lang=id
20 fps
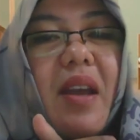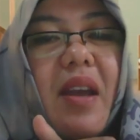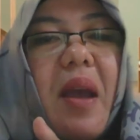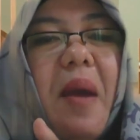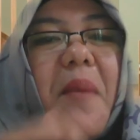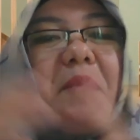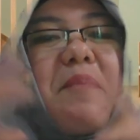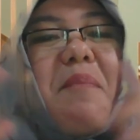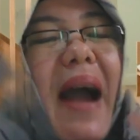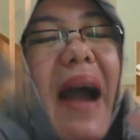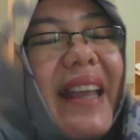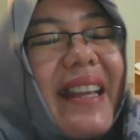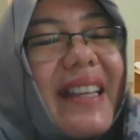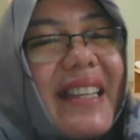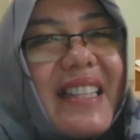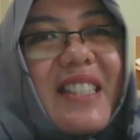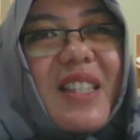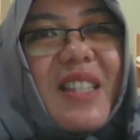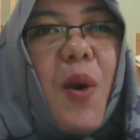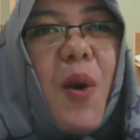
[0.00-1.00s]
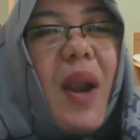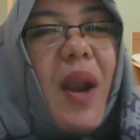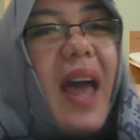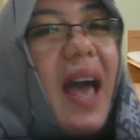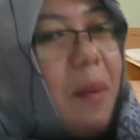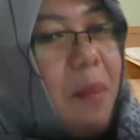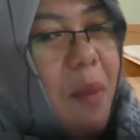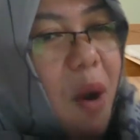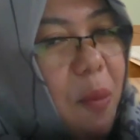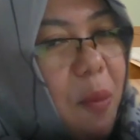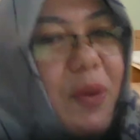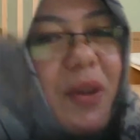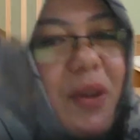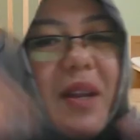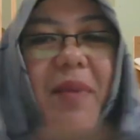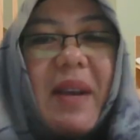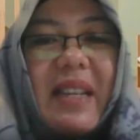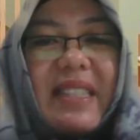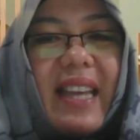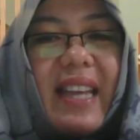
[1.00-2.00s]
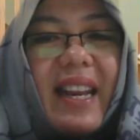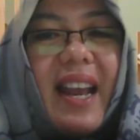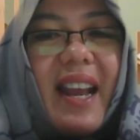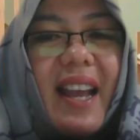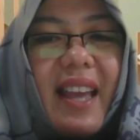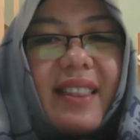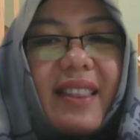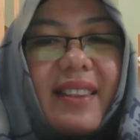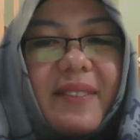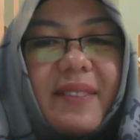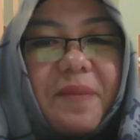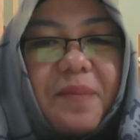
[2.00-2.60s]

baik di sekolah maupun di masyarakat.